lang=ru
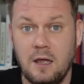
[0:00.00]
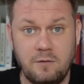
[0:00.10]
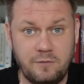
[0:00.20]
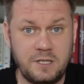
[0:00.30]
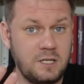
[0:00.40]

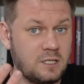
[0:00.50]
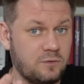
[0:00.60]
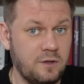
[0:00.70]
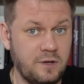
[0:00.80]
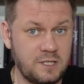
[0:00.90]
Выводите
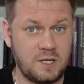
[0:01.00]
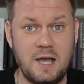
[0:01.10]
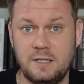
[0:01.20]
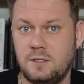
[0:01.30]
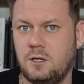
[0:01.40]
свои
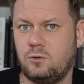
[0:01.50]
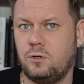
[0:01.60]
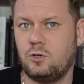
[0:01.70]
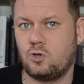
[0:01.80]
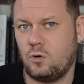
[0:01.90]
войска с
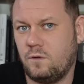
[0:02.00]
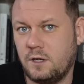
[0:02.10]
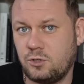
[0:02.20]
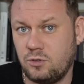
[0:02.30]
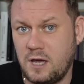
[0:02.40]
территории чужого
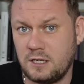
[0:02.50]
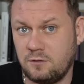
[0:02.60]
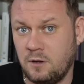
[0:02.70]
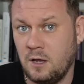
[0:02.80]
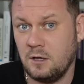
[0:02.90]

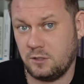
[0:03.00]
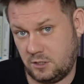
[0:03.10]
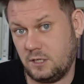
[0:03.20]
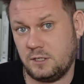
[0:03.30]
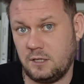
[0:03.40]
государства,
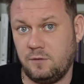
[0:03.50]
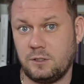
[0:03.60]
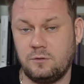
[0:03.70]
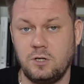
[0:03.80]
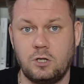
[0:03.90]
тогда,
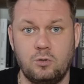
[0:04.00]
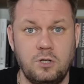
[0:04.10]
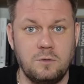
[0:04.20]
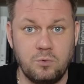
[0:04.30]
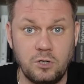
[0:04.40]
соответственно, никто и
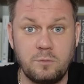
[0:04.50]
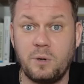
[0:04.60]
не будет